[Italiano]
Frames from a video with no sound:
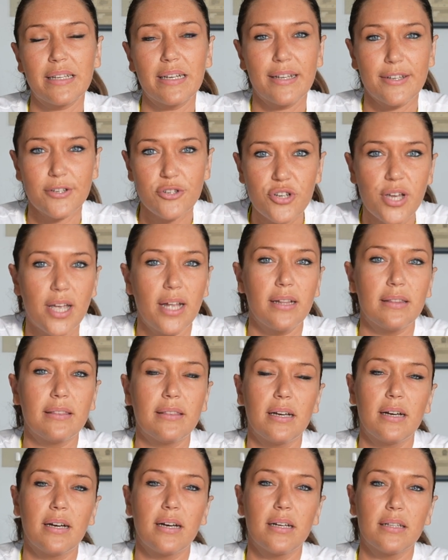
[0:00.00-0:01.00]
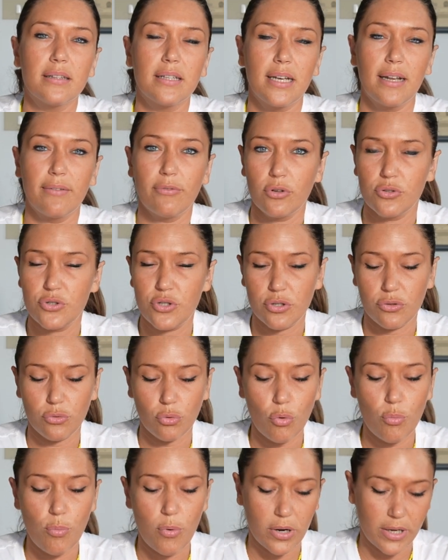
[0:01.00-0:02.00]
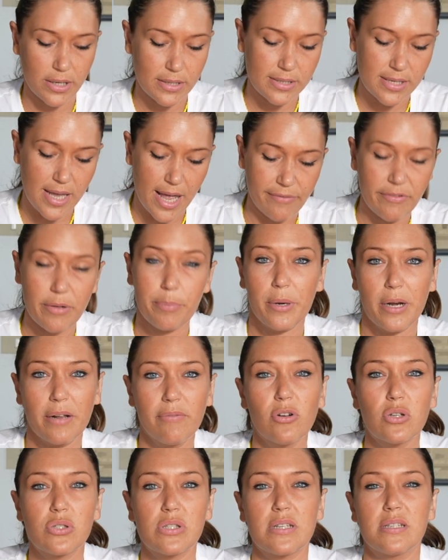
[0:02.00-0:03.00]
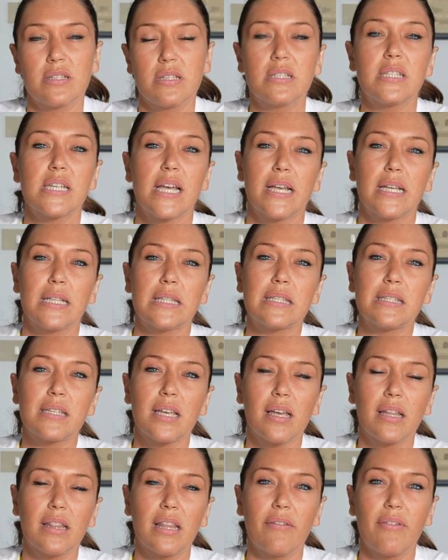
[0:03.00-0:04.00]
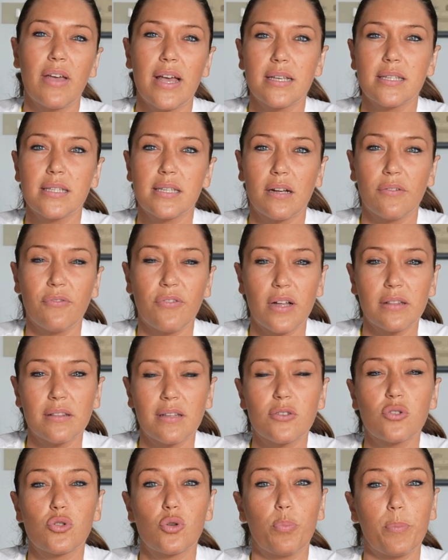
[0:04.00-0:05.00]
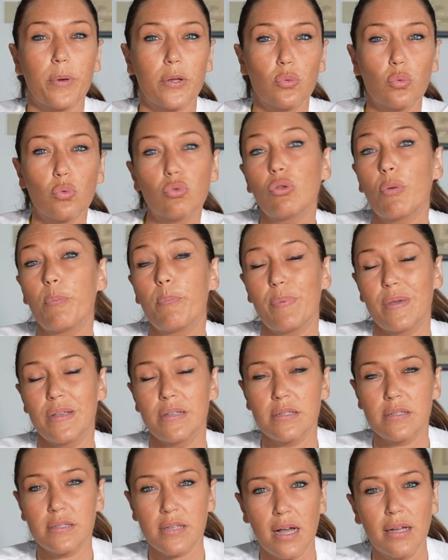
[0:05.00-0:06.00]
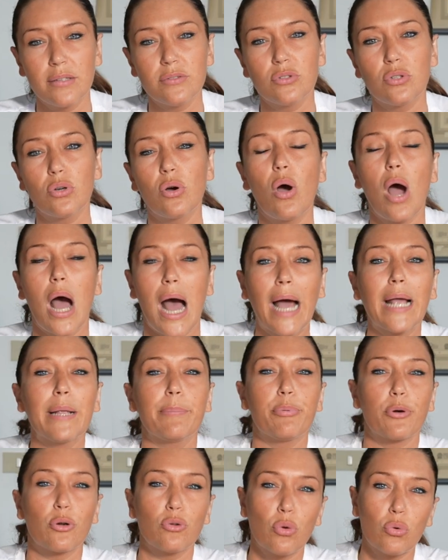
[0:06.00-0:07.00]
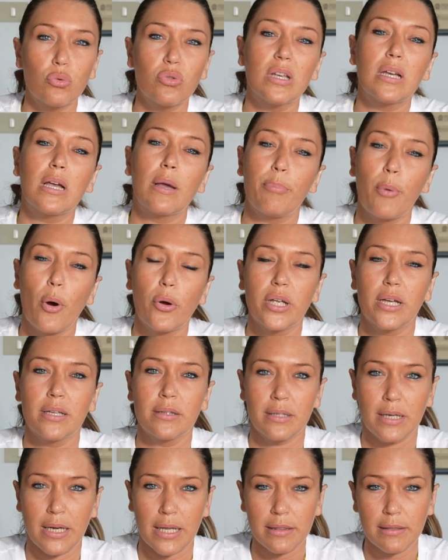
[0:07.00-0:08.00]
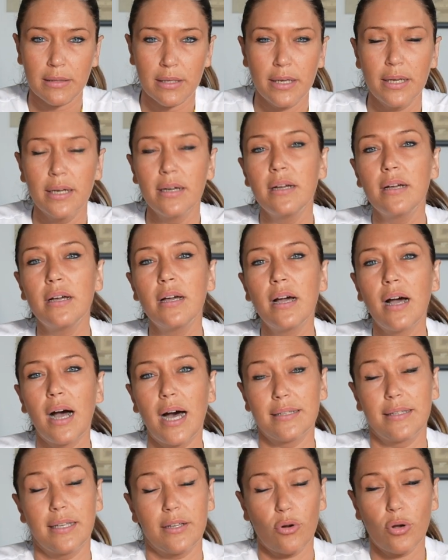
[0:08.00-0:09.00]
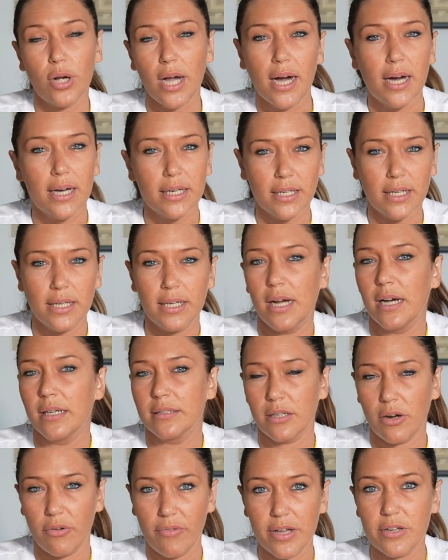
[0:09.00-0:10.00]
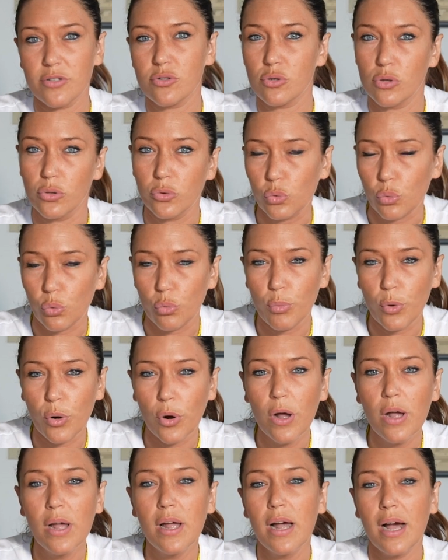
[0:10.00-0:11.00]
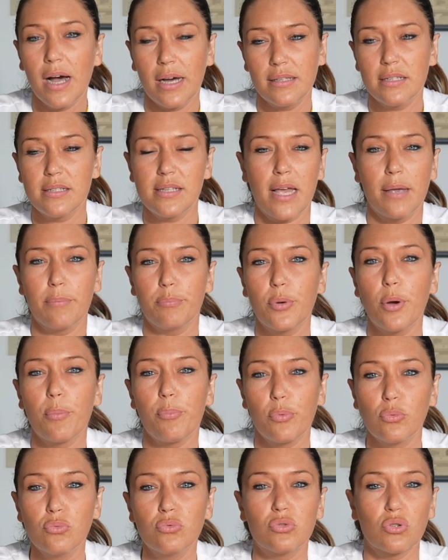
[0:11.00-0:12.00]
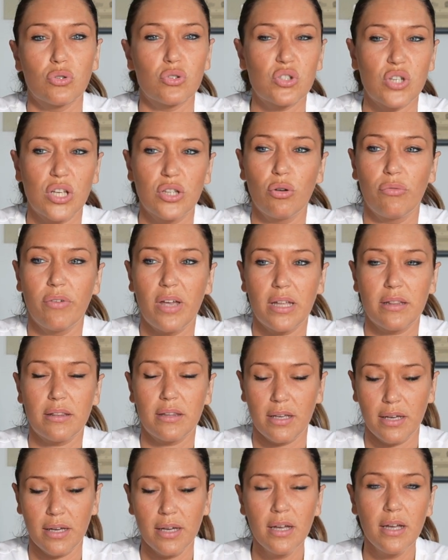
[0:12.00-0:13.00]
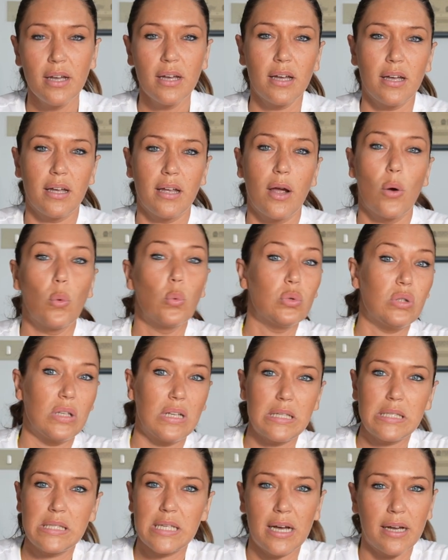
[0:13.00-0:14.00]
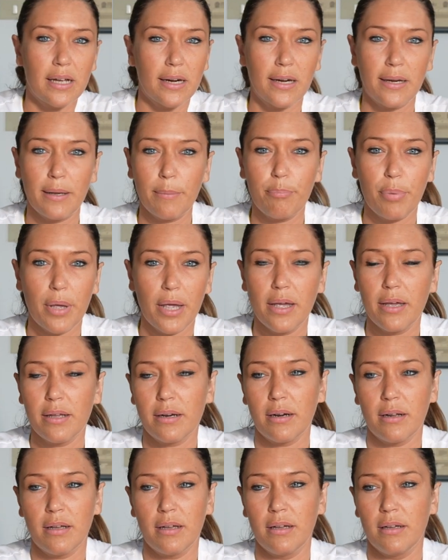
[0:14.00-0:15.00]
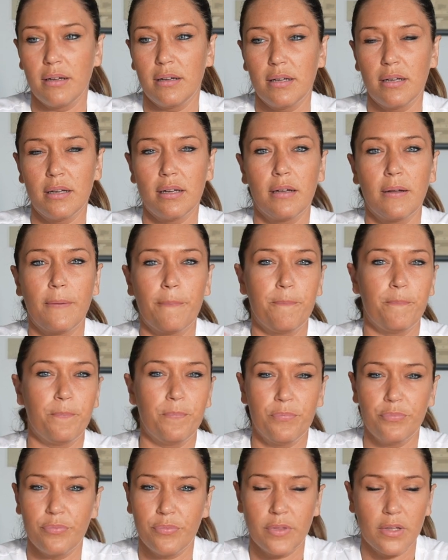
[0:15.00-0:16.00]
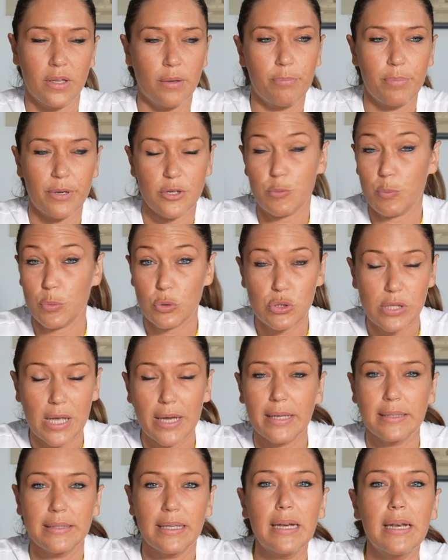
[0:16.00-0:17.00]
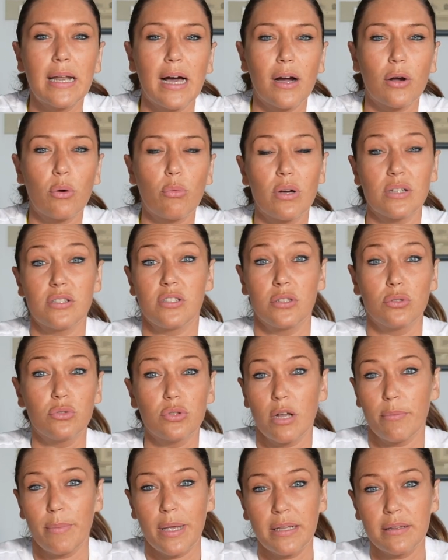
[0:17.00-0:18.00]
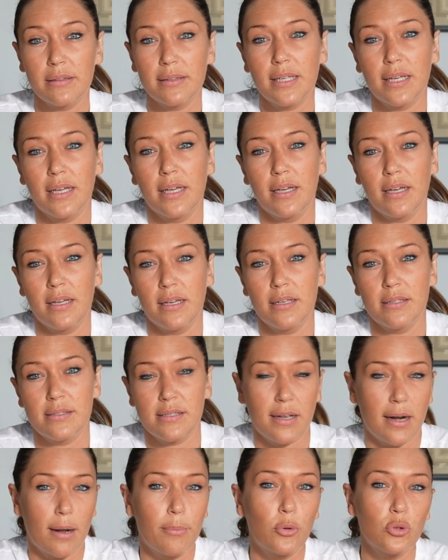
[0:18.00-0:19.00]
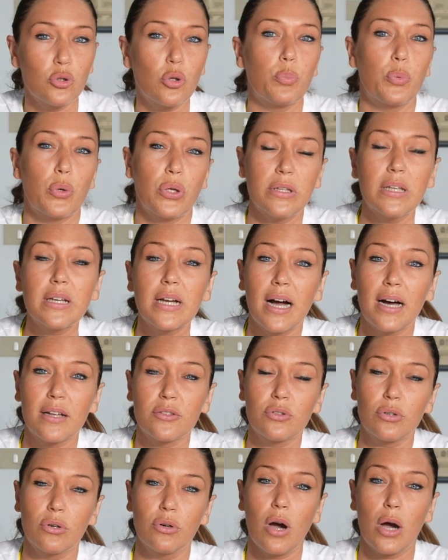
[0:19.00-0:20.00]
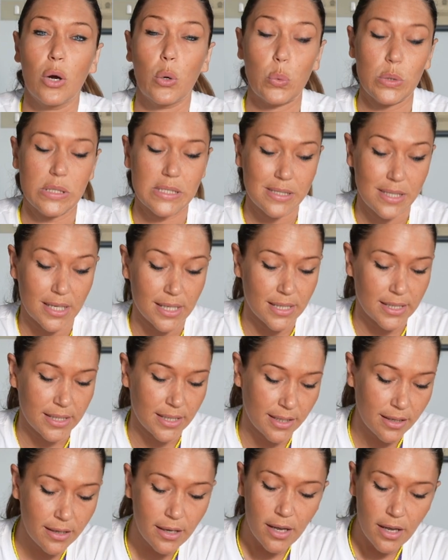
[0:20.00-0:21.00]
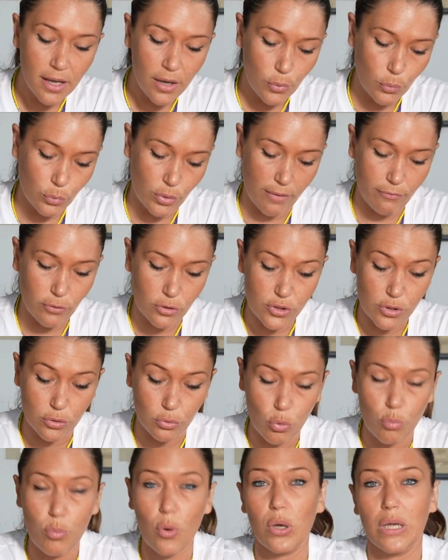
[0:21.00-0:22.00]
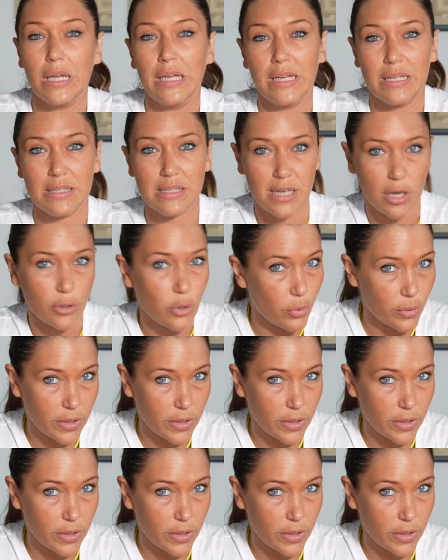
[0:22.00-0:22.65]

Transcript: la scelta dell'avvolgitubo che serve per le vostre esigenze deve essere fatta soprattutto pensando ai prodotti che poi andrete ad erogare attraverso il tubo. Ad esempio appunto se dovete eh, utilizzarli per, ehm, per spostare dell'acqua sicuramente eh, sarà molto più indicato acquistare un avvolgitubo in acciaio